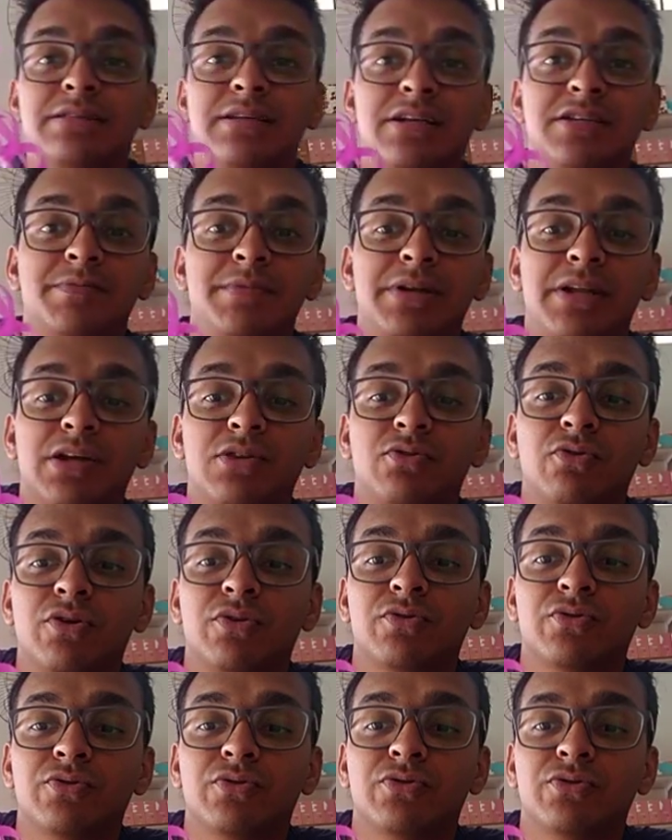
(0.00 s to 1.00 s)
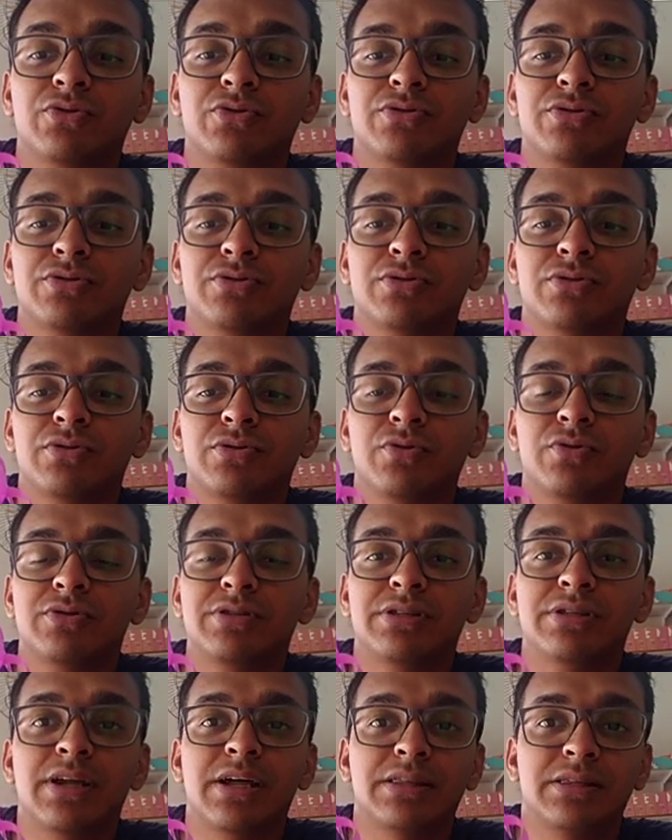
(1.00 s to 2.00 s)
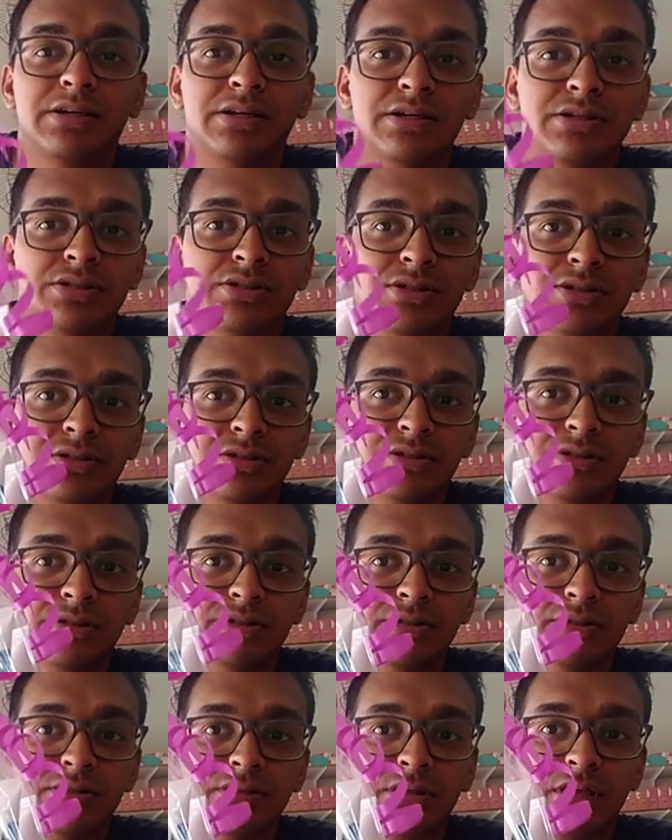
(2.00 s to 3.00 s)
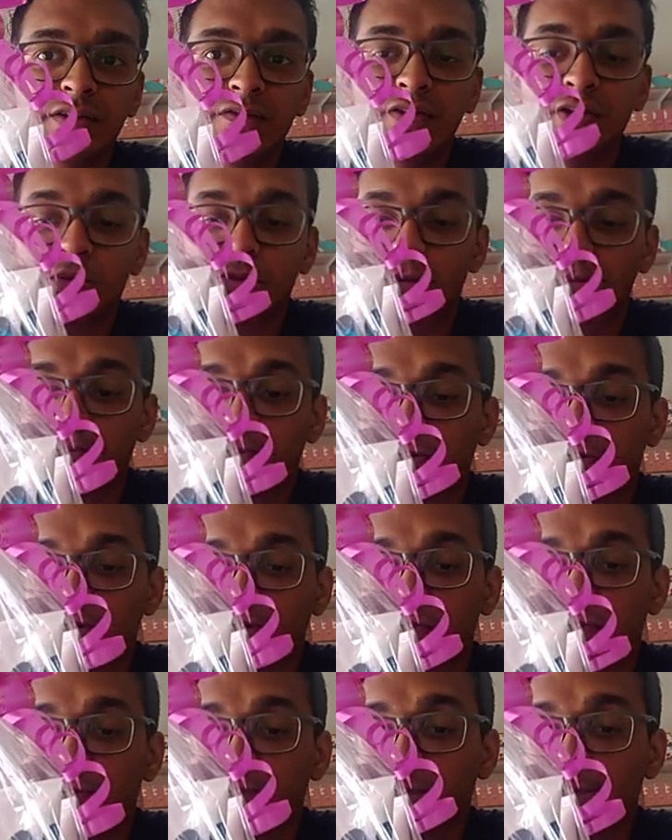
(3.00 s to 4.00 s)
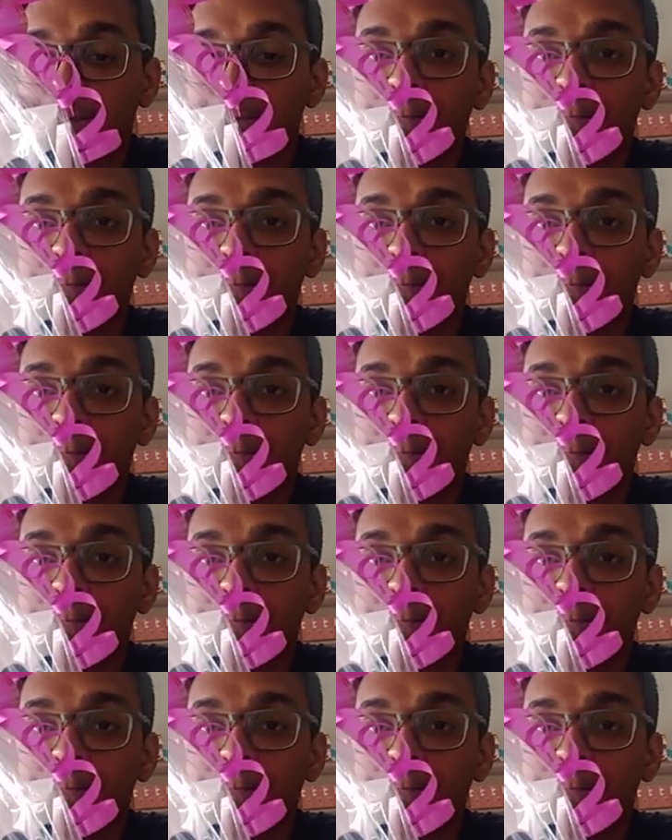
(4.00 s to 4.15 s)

três miniaturas dos, dos hidratantes que veio no Empório.